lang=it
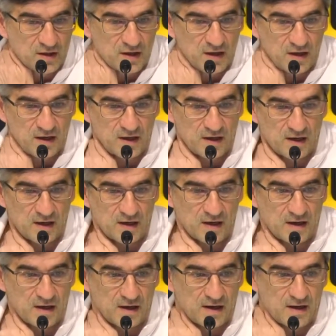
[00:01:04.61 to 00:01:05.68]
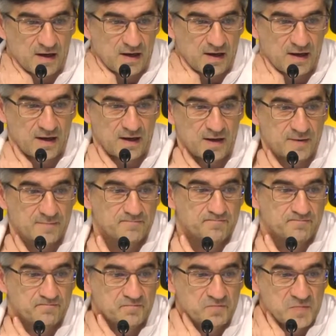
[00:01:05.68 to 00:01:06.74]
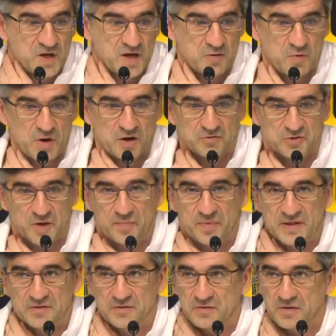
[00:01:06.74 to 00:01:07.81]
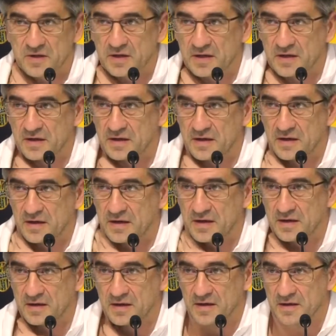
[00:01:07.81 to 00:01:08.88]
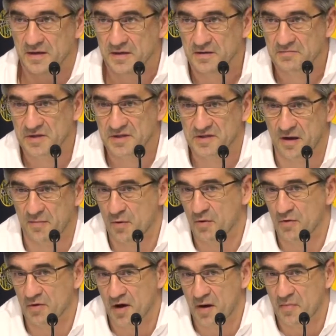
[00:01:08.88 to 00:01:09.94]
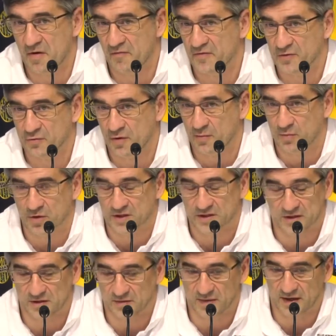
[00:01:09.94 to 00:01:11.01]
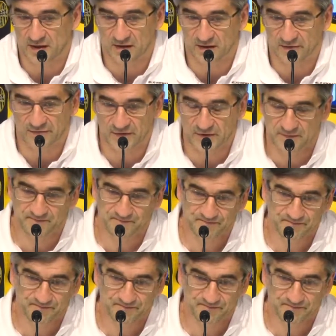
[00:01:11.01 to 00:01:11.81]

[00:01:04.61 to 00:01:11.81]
E... È quello, cioè, penso che, che stiamo... abbiamo fatto una buona settimana alla fine.